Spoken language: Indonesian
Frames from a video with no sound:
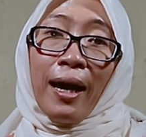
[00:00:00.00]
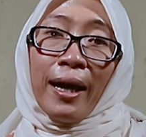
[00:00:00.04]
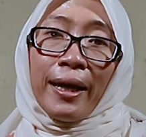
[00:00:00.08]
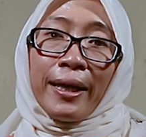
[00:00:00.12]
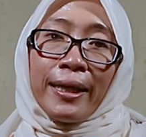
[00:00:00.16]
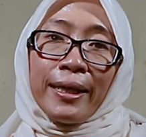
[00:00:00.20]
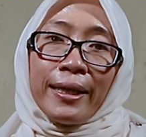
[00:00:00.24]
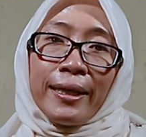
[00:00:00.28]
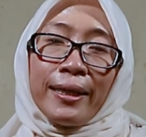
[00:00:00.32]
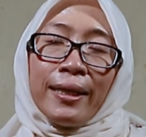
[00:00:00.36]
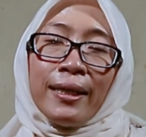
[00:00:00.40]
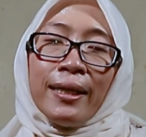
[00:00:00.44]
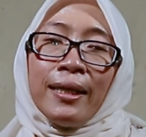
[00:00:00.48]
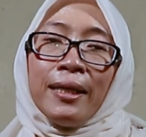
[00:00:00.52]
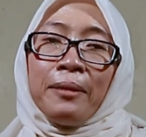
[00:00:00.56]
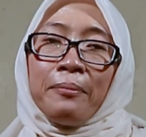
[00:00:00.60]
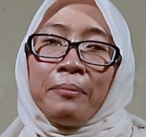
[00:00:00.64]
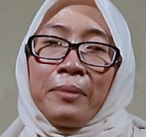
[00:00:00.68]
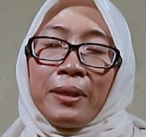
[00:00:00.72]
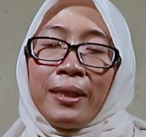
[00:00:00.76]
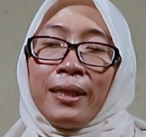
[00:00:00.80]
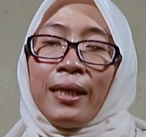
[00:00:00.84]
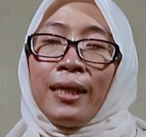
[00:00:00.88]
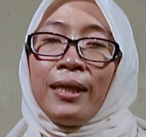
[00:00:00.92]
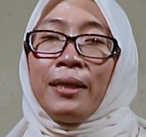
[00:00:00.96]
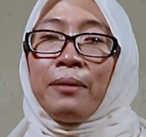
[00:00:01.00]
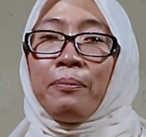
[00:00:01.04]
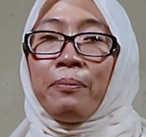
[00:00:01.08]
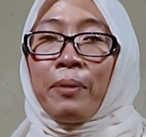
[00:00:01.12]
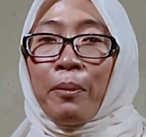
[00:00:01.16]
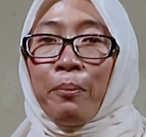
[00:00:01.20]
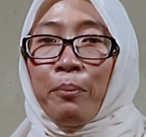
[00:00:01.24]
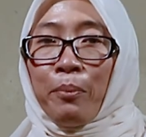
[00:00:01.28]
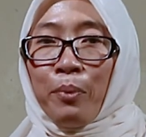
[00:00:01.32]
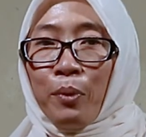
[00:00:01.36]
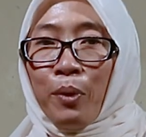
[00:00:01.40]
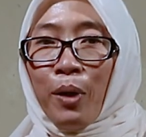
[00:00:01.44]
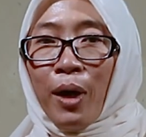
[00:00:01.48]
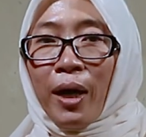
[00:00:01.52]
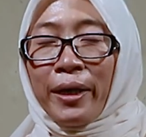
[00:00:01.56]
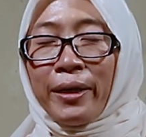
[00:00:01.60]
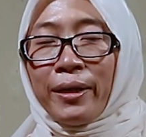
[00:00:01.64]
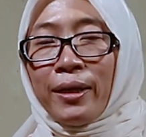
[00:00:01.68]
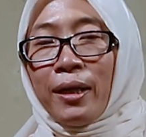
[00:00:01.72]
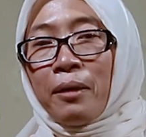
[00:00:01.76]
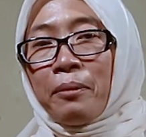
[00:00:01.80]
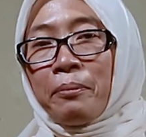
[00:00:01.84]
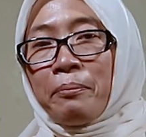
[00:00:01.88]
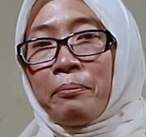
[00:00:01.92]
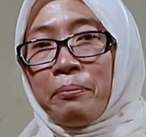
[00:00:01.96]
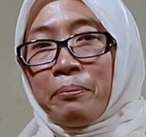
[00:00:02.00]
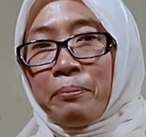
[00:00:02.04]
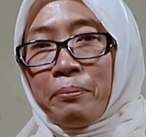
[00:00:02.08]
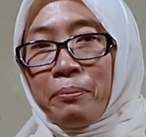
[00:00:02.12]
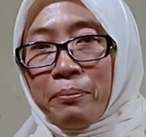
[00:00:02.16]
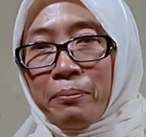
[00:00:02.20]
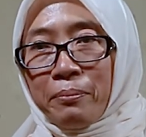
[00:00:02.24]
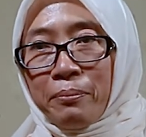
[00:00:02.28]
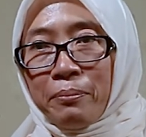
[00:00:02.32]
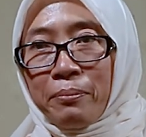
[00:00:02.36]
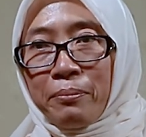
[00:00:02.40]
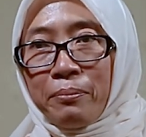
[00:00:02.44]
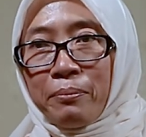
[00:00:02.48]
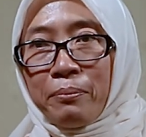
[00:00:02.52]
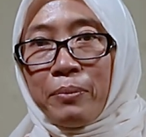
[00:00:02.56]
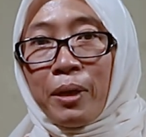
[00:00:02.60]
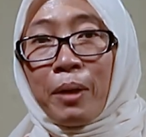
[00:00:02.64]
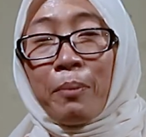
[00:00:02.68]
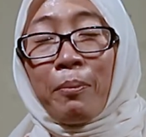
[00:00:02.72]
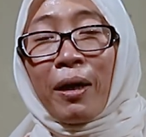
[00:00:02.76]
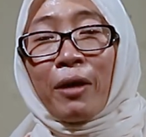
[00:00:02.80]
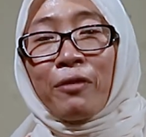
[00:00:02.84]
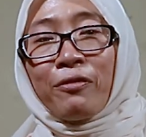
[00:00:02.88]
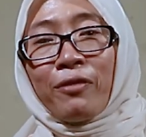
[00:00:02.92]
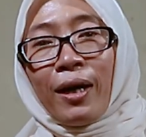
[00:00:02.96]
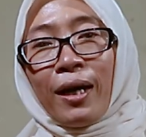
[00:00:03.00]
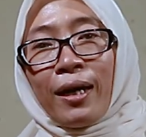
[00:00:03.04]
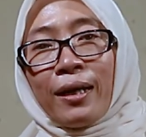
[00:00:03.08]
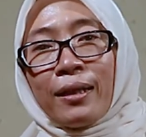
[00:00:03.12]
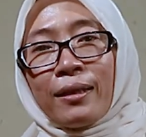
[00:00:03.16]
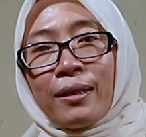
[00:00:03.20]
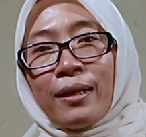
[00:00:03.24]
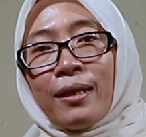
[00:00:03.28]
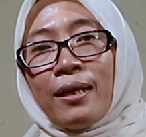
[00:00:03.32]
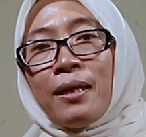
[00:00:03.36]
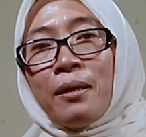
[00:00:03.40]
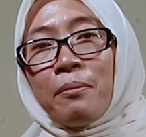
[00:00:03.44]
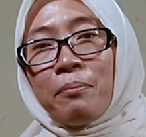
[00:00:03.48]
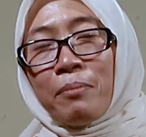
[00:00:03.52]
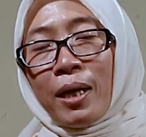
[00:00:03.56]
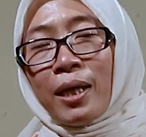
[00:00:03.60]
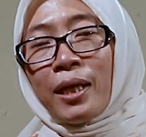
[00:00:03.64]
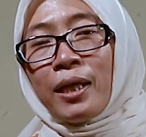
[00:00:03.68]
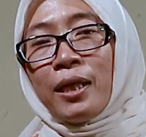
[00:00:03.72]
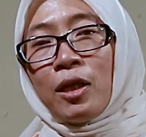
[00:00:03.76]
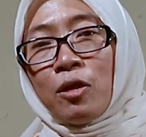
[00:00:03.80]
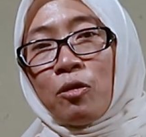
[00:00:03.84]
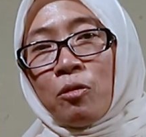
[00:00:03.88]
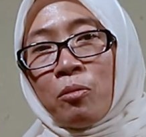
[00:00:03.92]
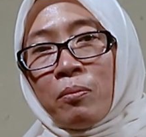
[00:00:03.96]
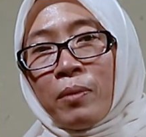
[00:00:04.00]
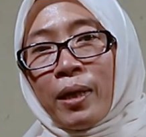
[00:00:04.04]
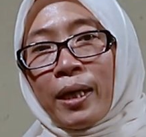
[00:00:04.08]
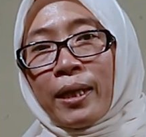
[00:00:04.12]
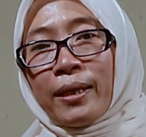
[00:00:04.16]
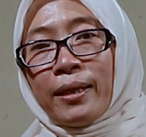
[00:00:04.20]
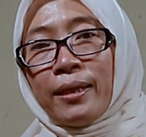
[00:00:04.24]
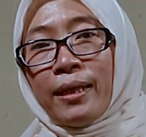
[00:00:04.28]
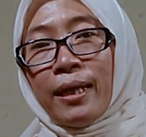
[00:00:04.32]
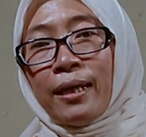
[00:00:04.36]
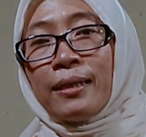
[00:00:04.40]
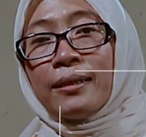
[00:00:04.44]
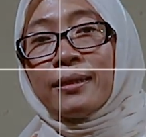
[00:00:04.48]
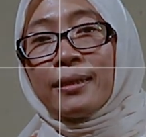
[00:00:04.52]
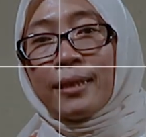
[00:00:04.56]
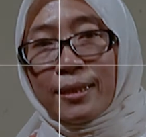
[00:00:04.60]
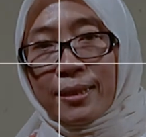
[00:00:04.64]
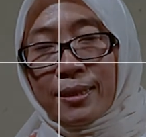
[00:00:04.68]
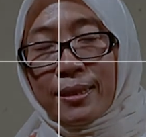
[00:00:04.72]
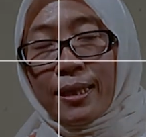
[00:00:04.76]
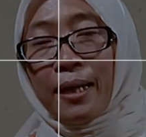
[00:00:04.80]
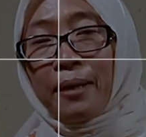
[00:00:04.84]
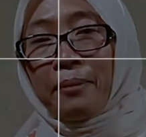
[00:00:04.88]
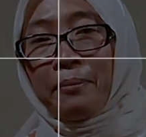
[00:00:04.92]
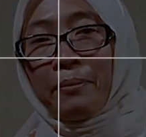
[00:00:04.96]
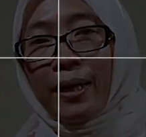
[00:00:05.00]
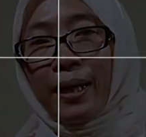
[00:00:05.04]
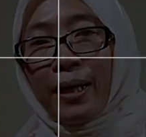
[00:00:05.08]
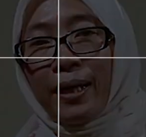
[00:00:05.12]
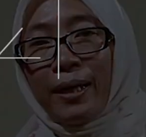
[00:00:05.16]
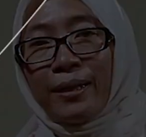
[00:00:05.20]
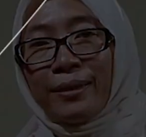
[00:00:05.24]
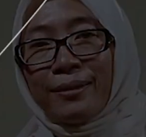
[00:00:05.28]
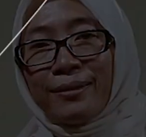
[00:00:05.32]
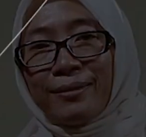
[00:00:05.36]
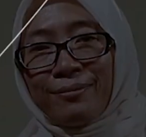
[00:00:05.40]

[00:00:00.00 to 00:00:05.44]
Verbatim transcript: lain menjadi perempuan yang bermanfaat bagi umat dan sesama.